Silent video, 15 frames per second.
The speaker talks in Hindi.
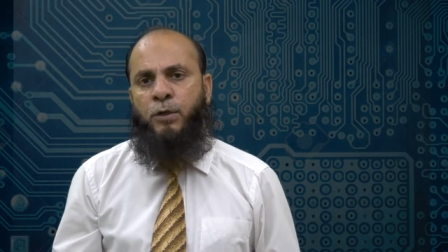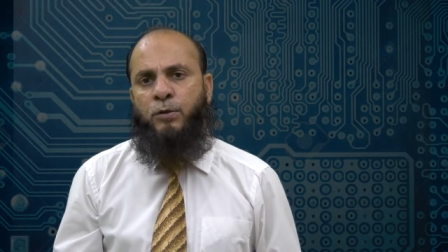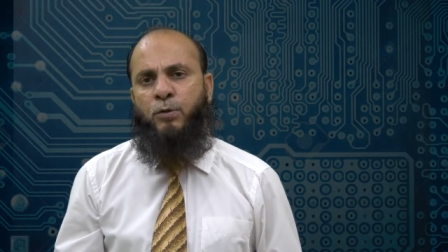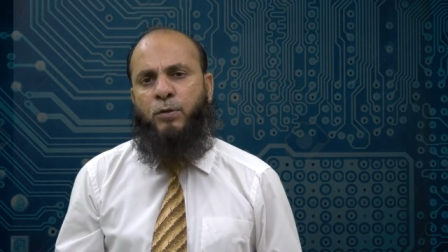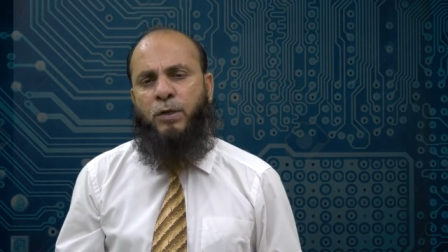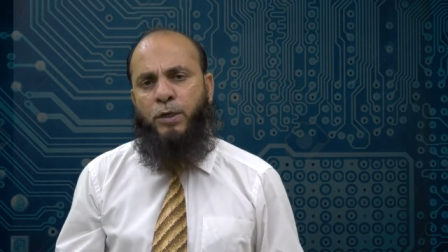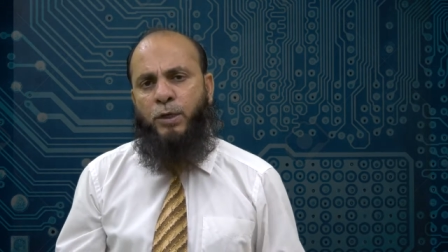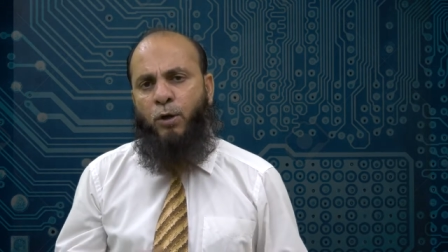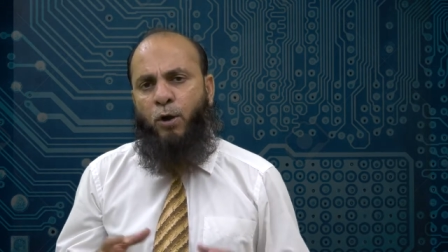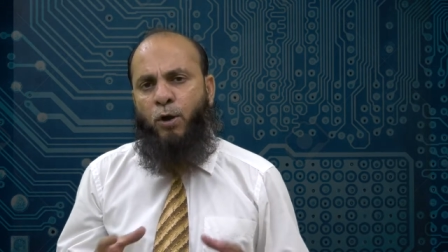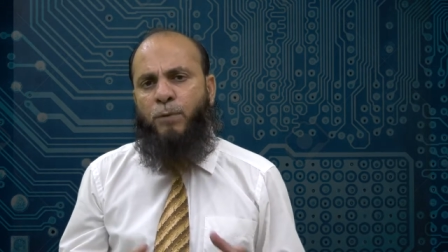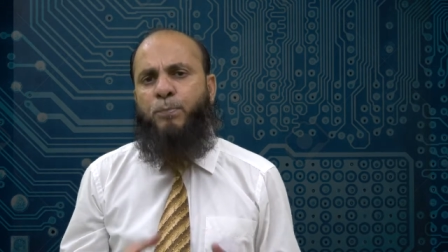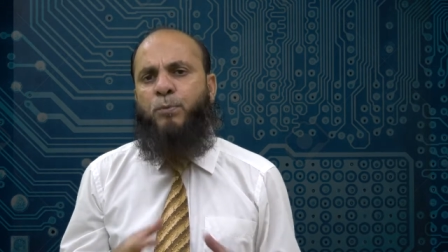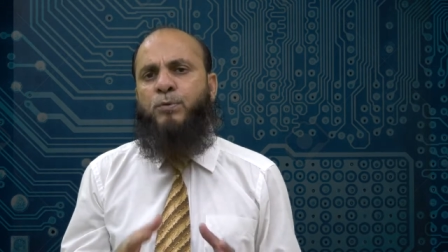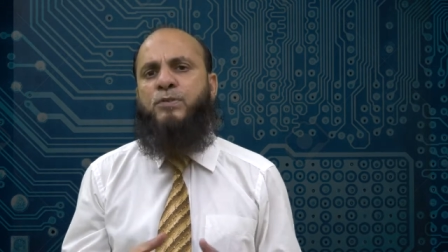तो कई
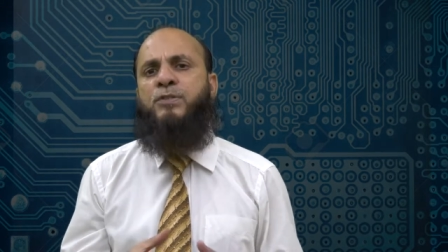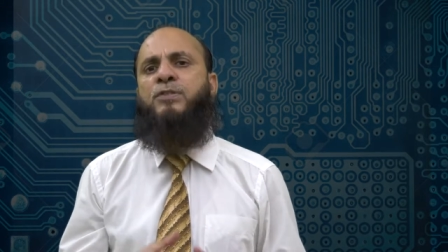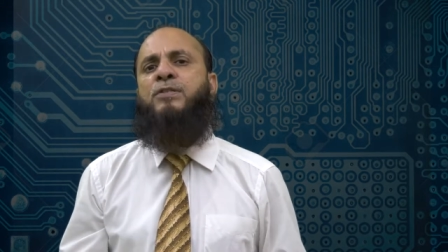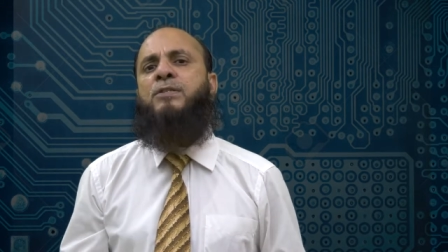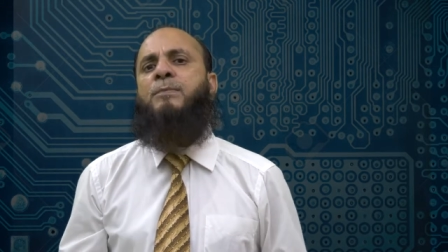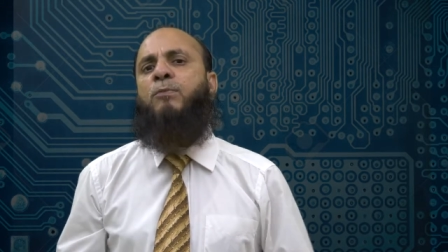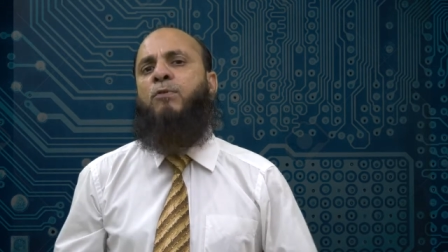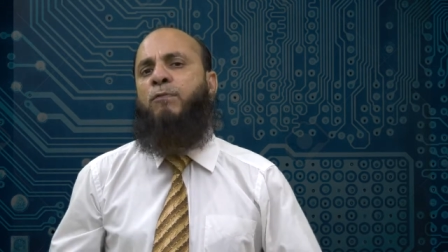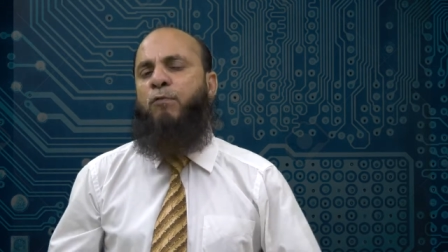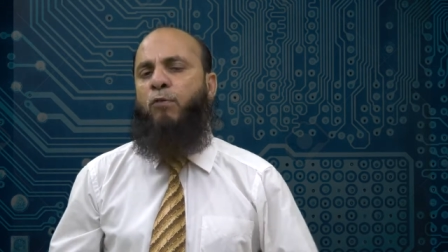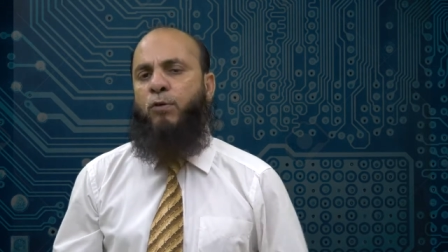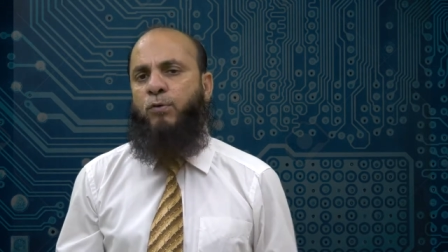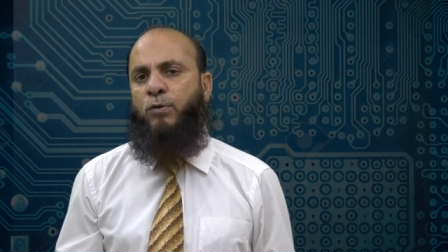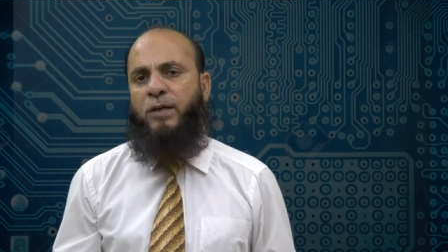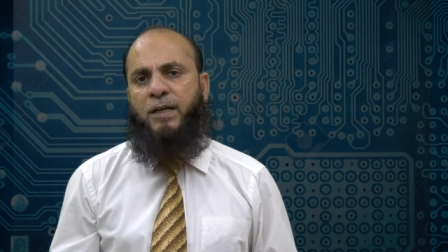और प्रोसीजर्स हमको
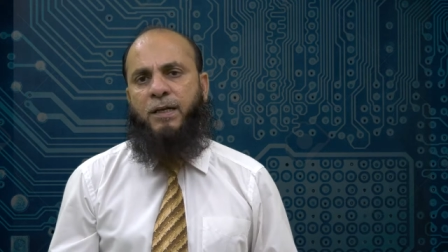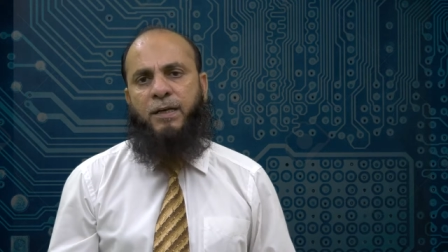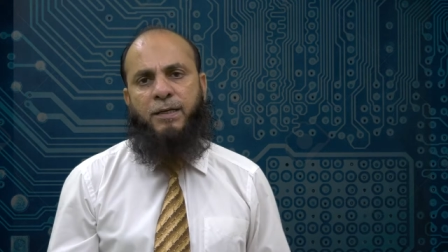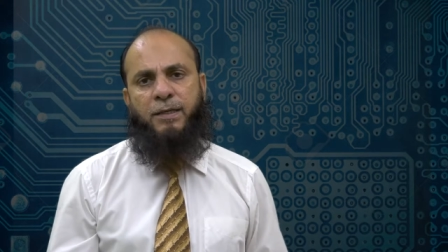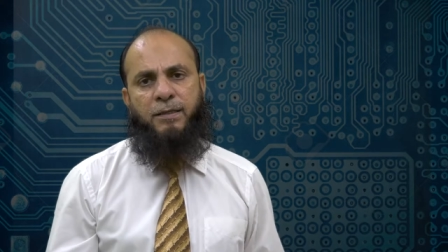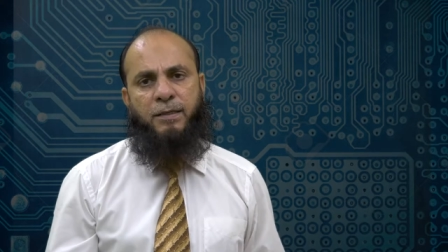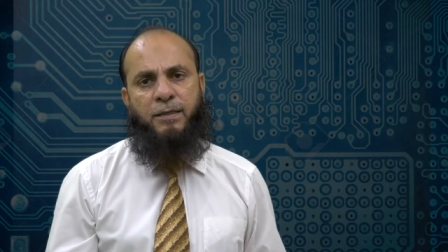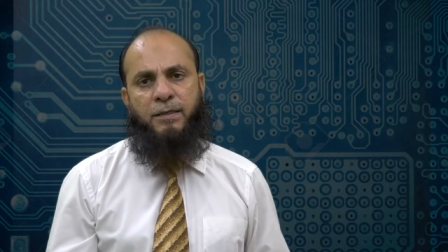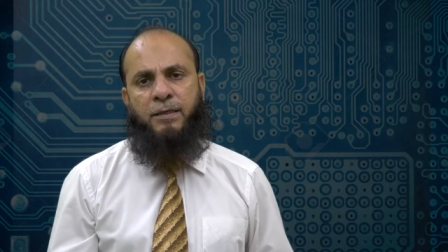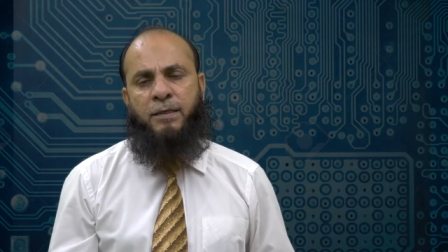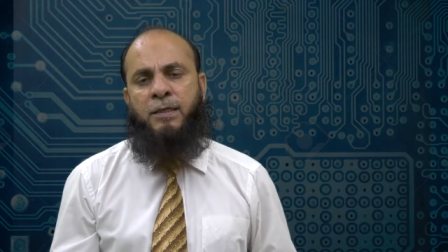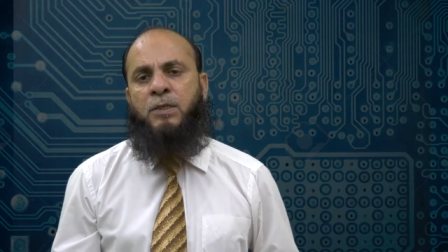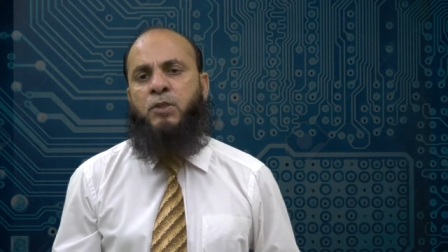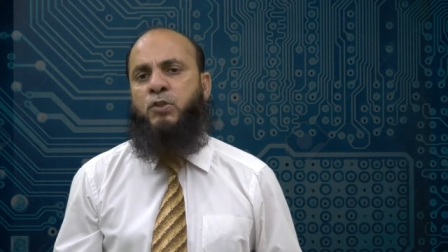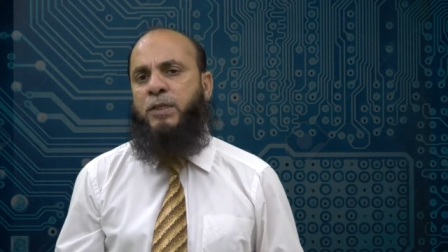फॉलो करने करते
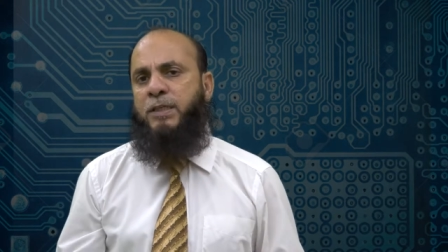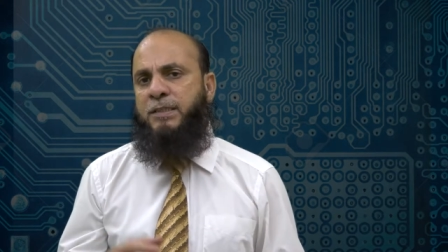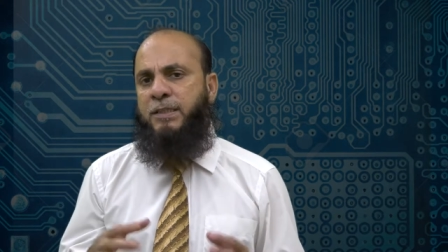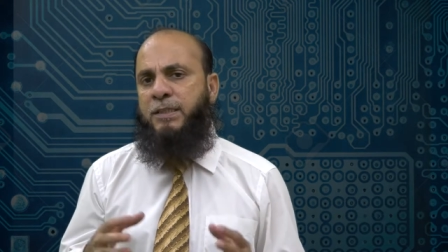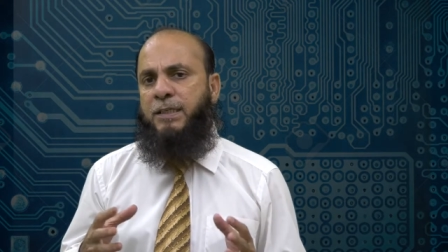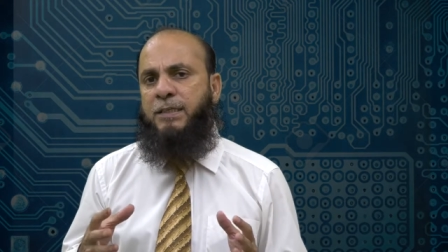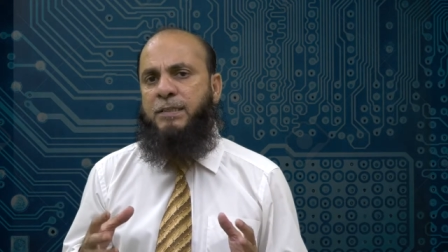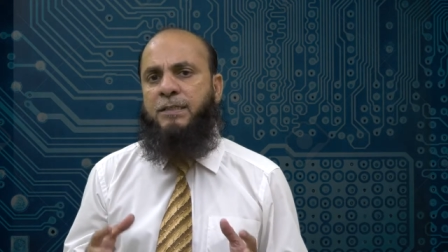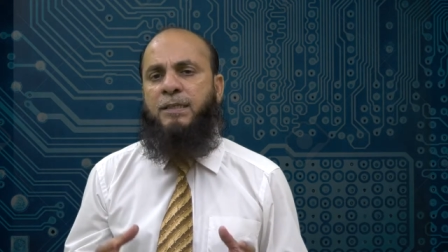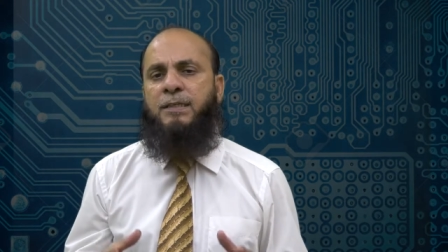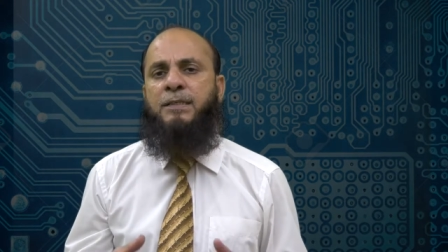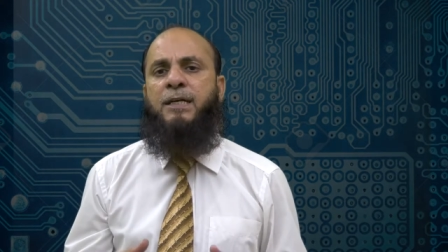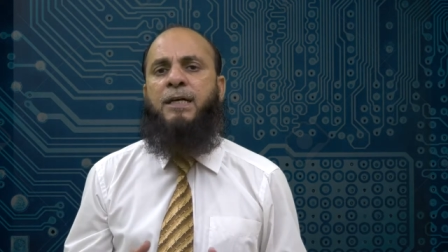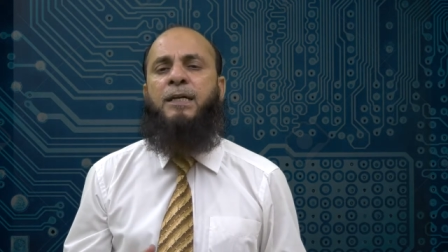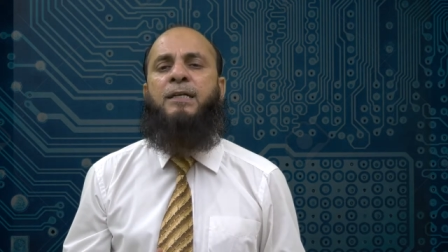हैं जैसे किस
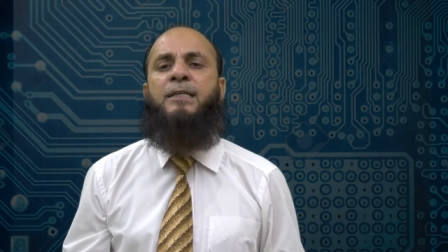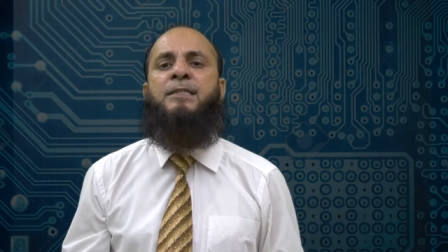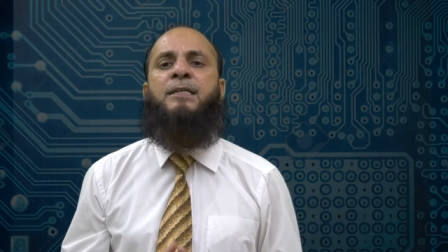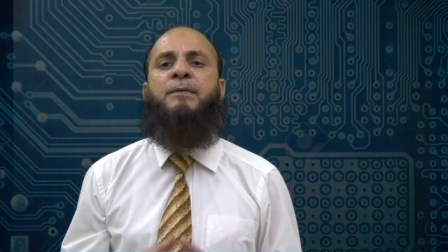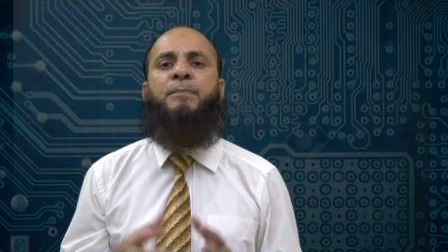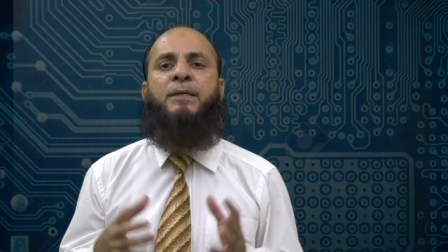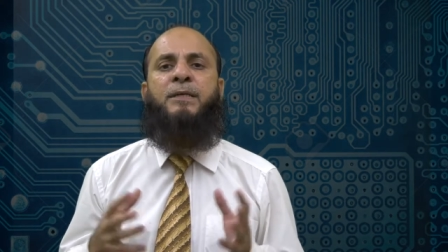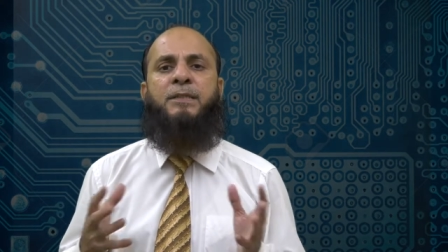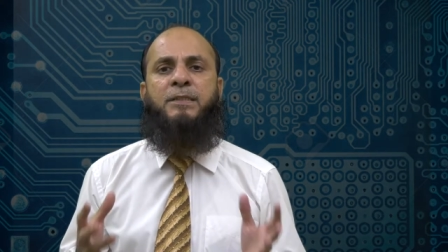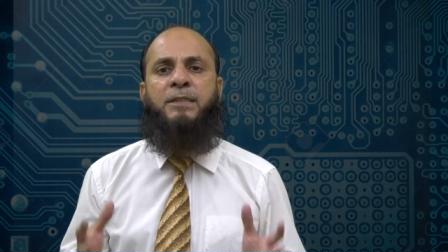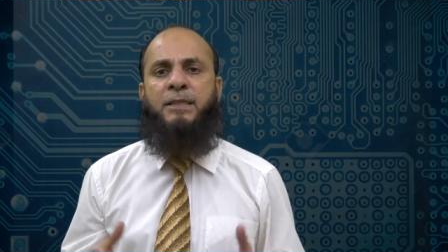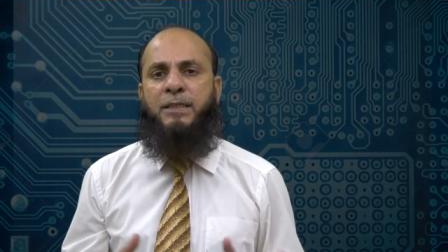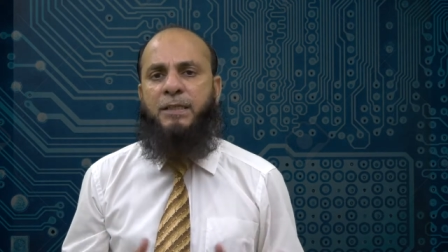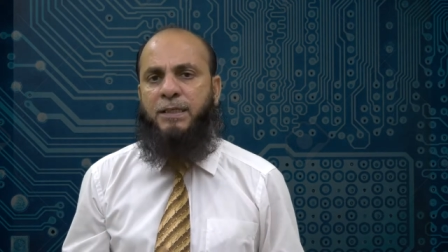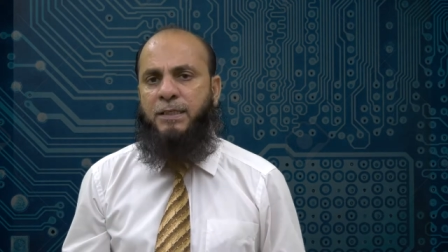तरह से हार्ड डिस्क के
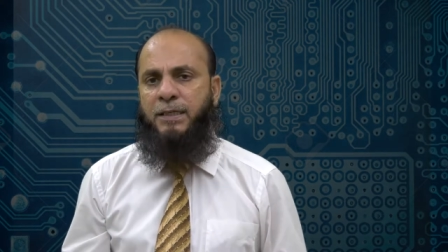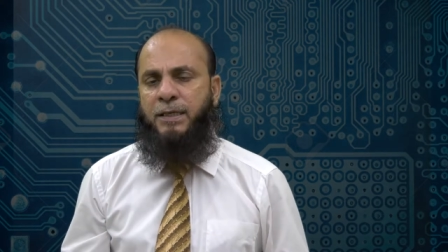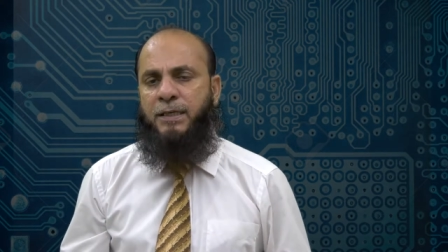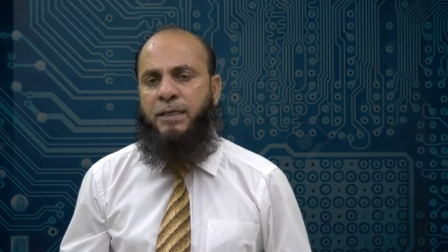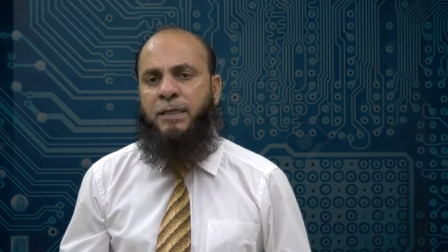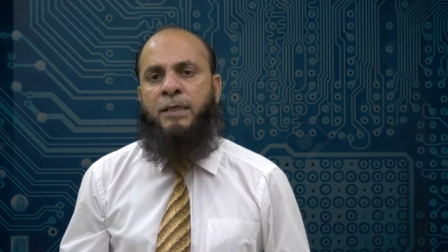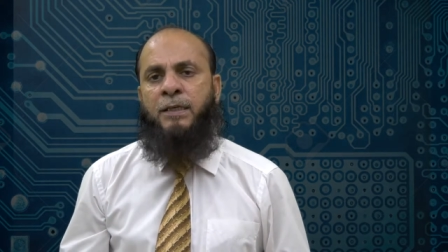पार्टीशन किए जाए